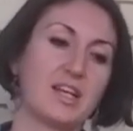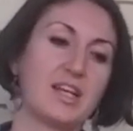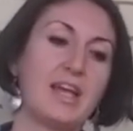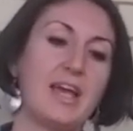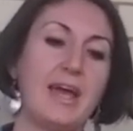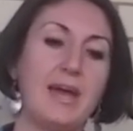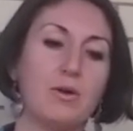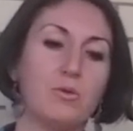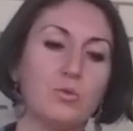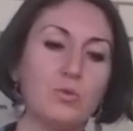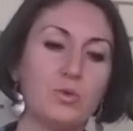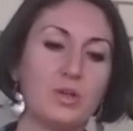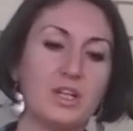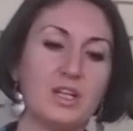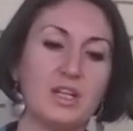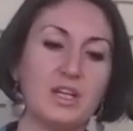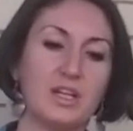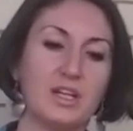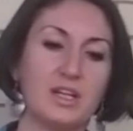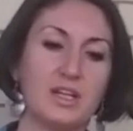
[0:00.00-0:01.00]
che è un
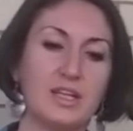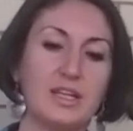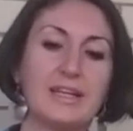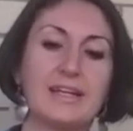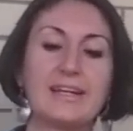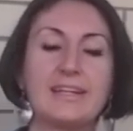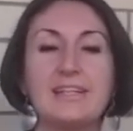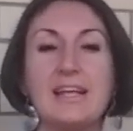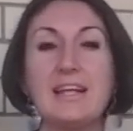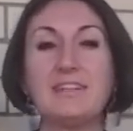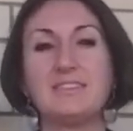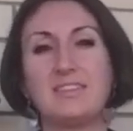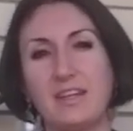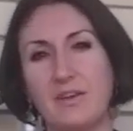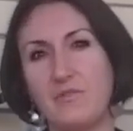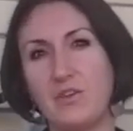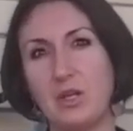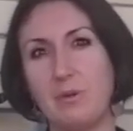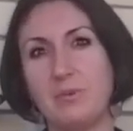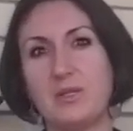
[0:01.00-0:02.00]
eh, ingrediente
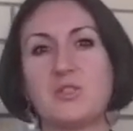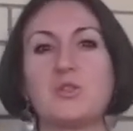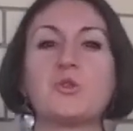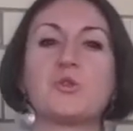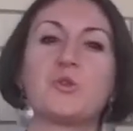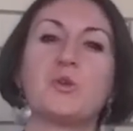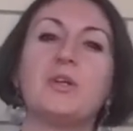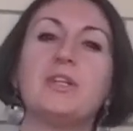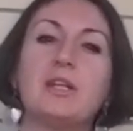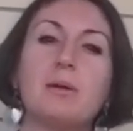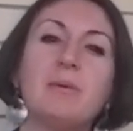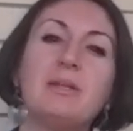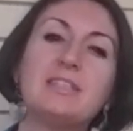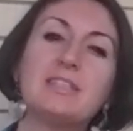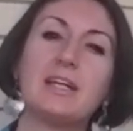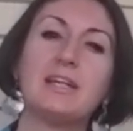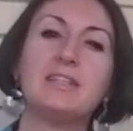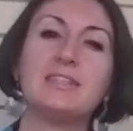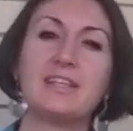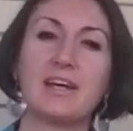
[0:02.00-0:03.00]
che viene messo
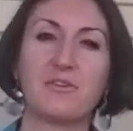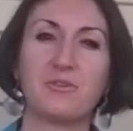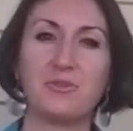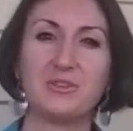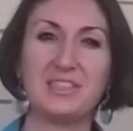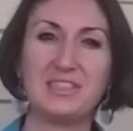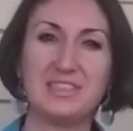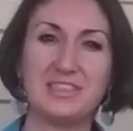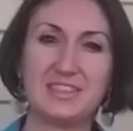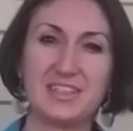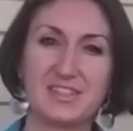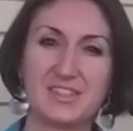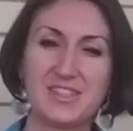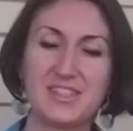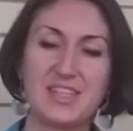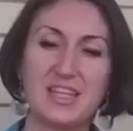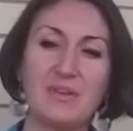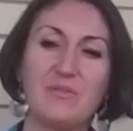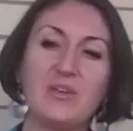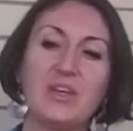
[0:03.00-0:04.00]
solitamente all'interno dei
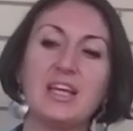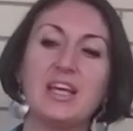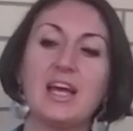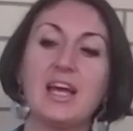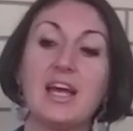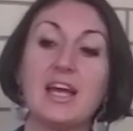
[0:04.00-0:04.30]
detersivi,